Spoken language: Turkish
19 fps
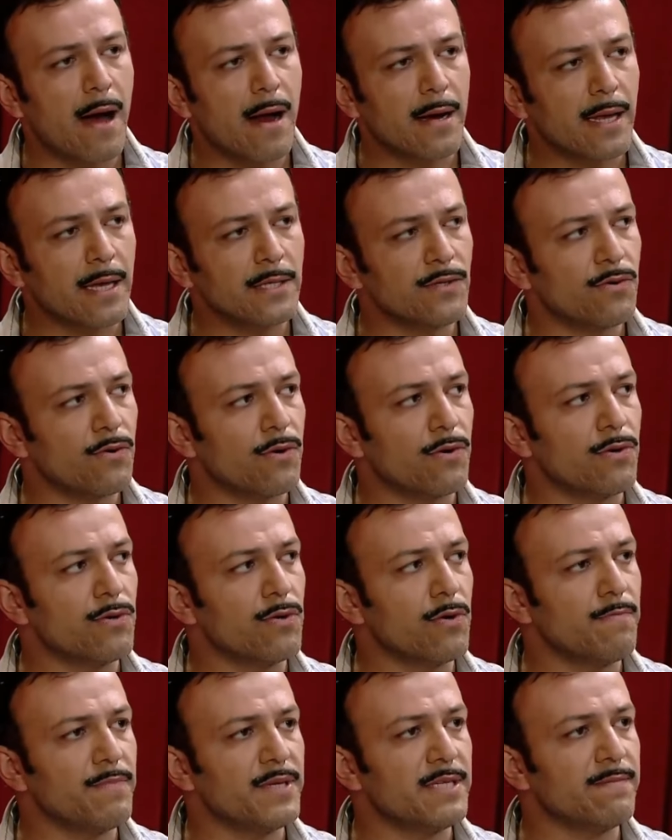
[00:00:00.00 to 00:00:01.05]
Herkesi
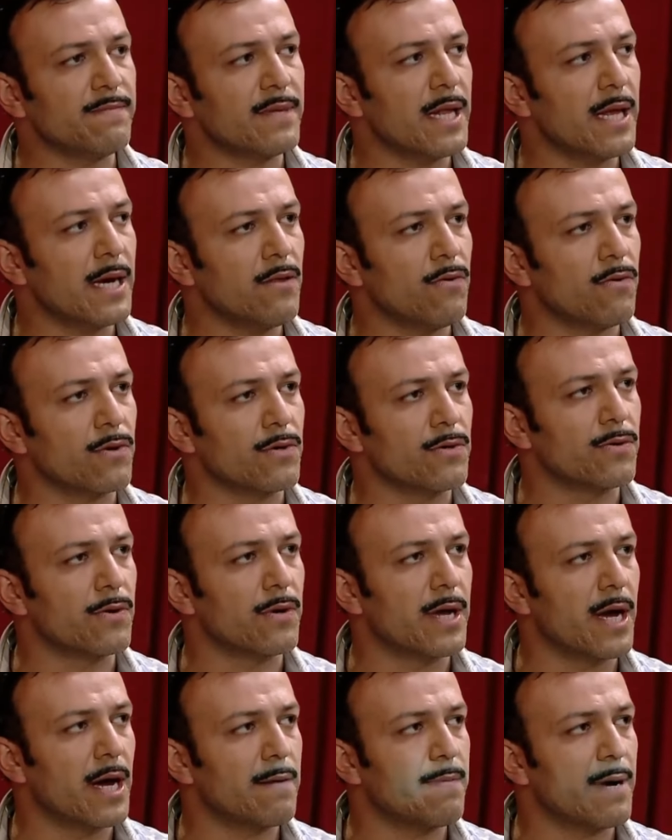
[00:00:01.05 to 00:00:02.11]
oynuyor, bizimkileri de
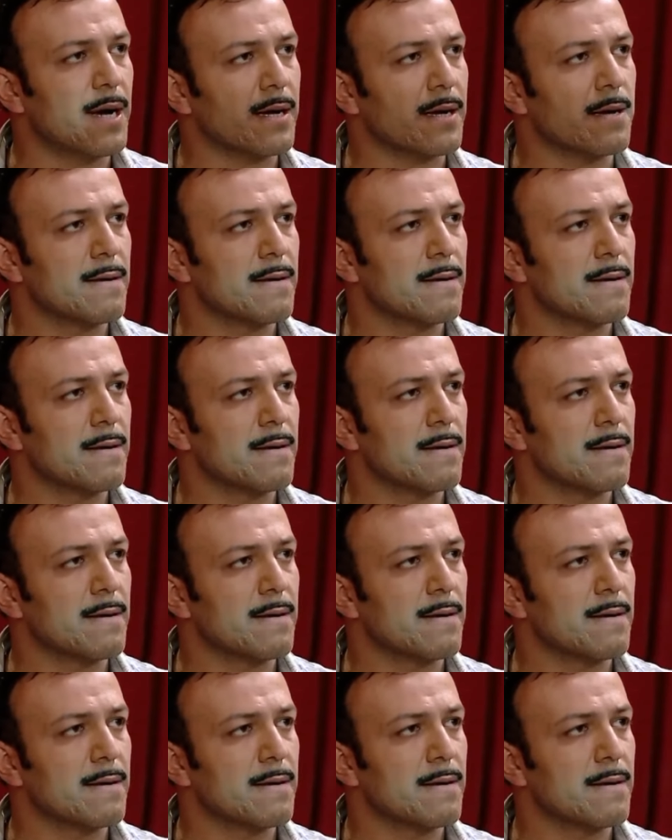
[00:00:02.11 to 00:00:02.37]
oynuyor ya bak.